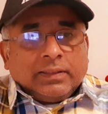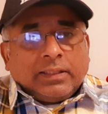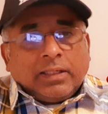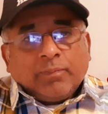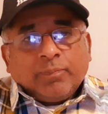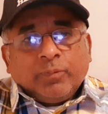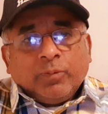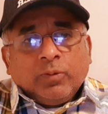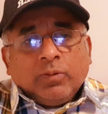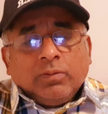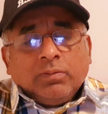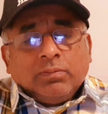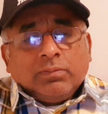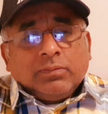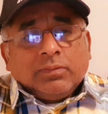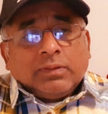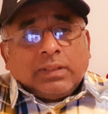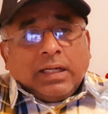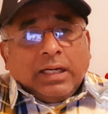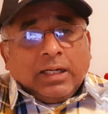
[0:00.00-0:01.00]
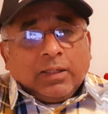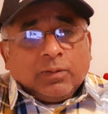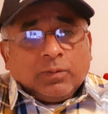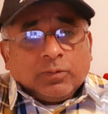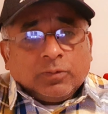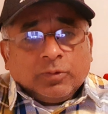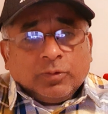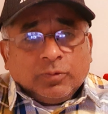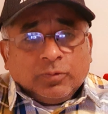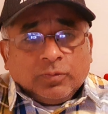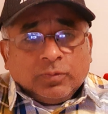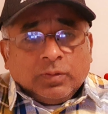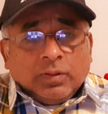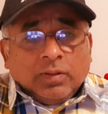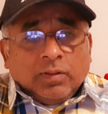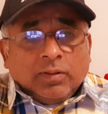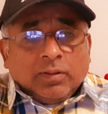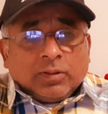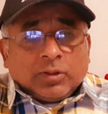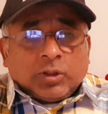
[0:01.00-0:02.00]
তারপর আরও
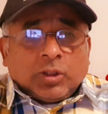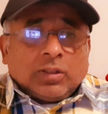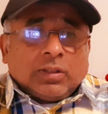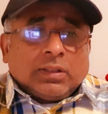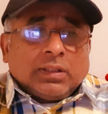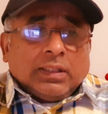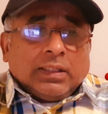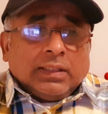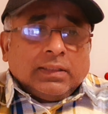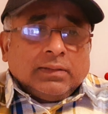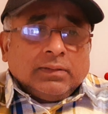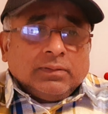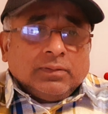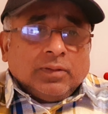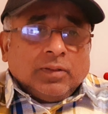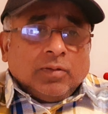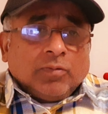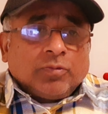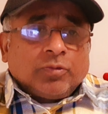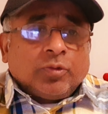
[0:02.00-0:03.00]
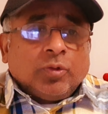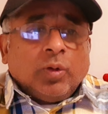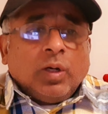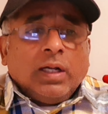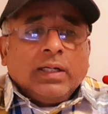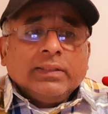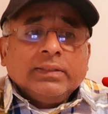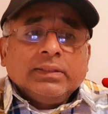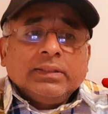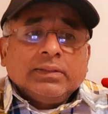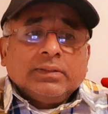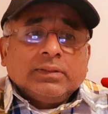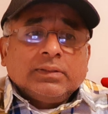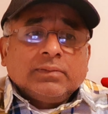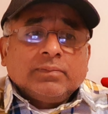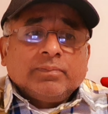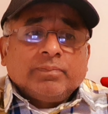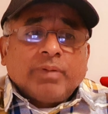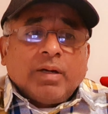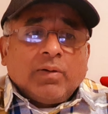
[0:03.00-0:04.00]
সরকার ফোর হান্ড্রেড
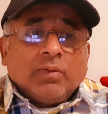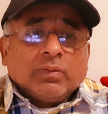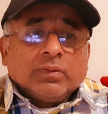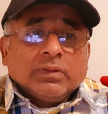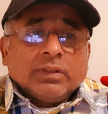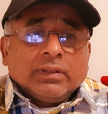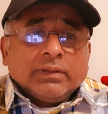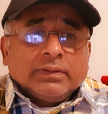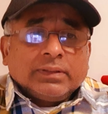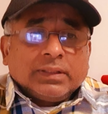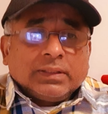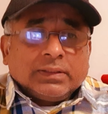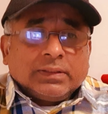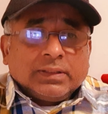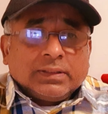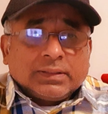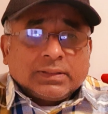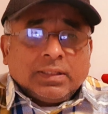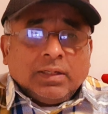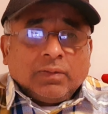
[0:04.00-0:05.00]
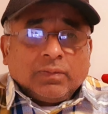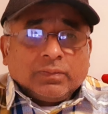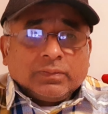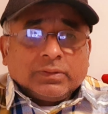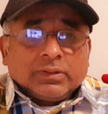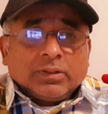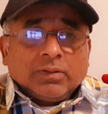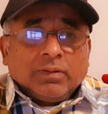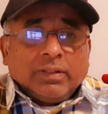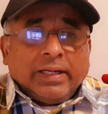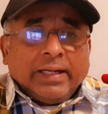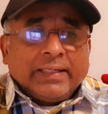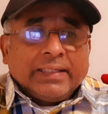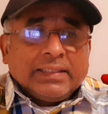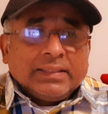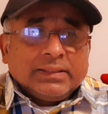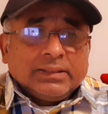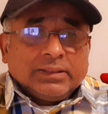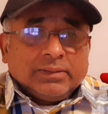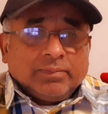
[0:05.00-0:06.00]
পাউন্ড যে ডিসকাউন্ট ছিল
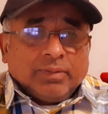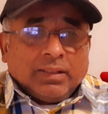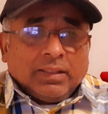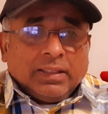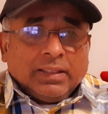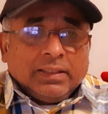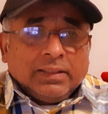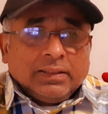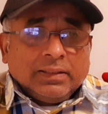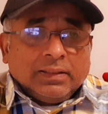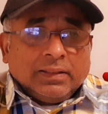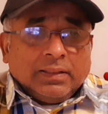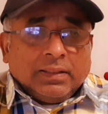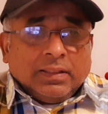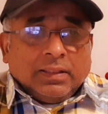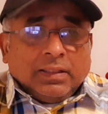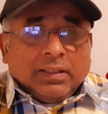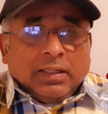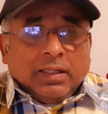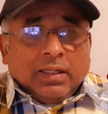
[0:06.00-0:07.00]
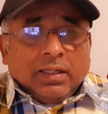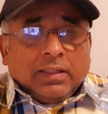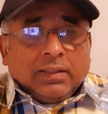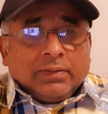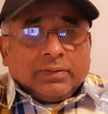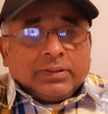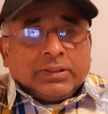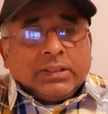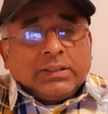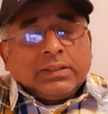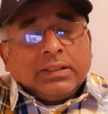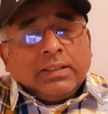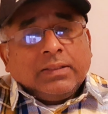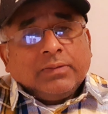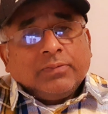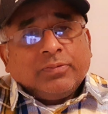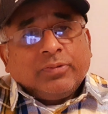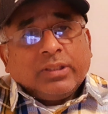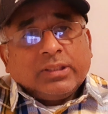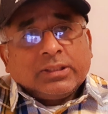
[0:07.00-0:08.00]
এনার্জি বিলে সেটা
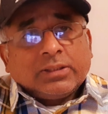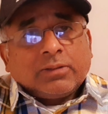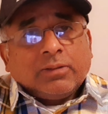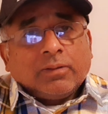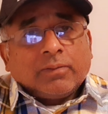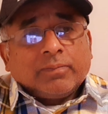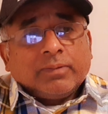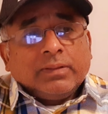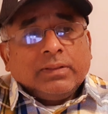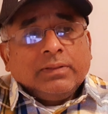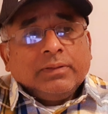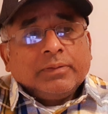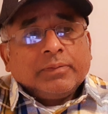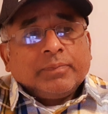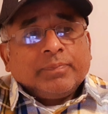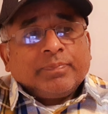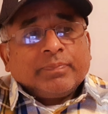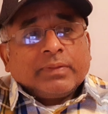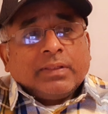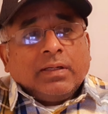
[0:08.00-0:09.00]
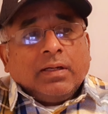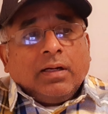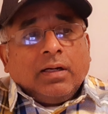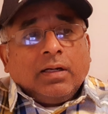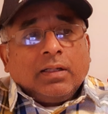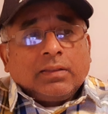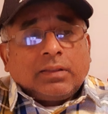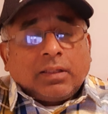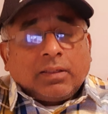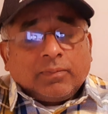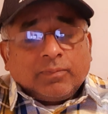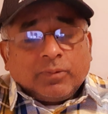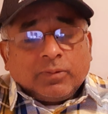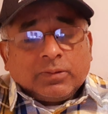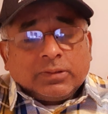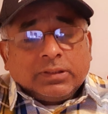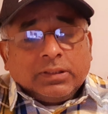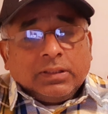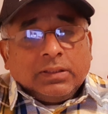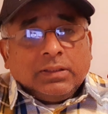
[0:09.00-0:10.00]
ফিক্স করবে তারা
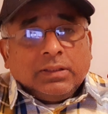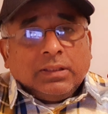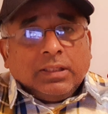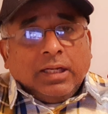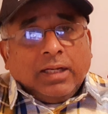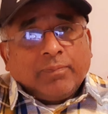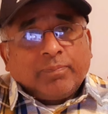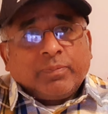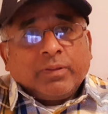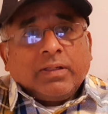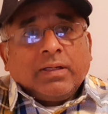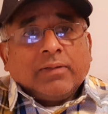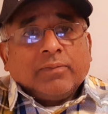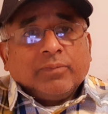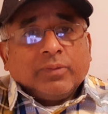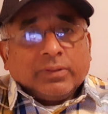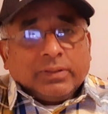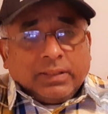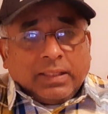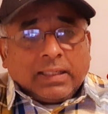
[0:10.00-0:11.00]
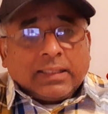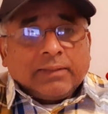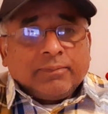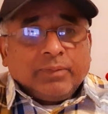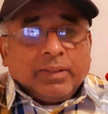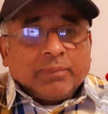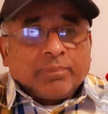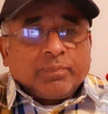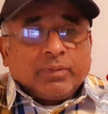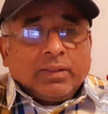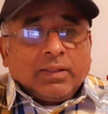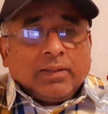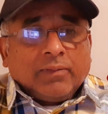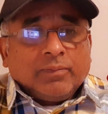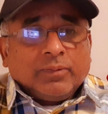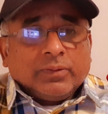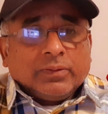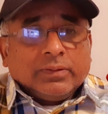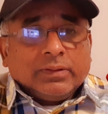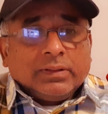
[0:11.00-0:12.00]
বলছে এপ্রিলের মধ্যে আগামী এপ্রিলের
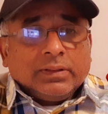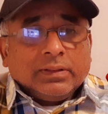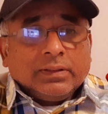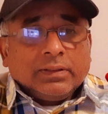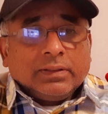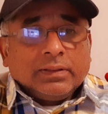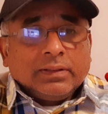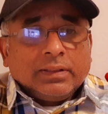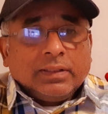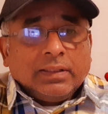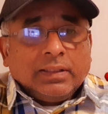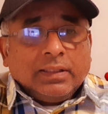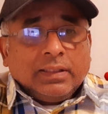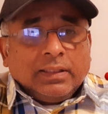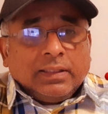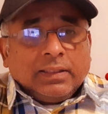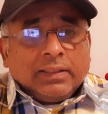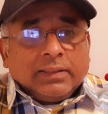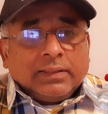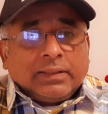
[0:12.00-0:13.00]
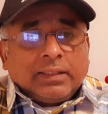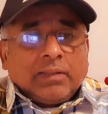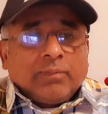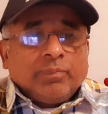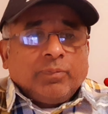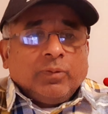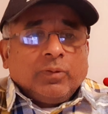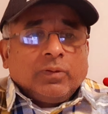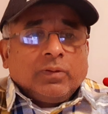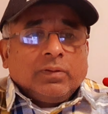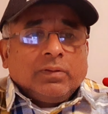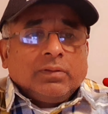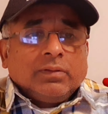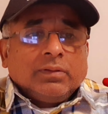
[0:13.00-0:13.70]
মধ্যে তারপর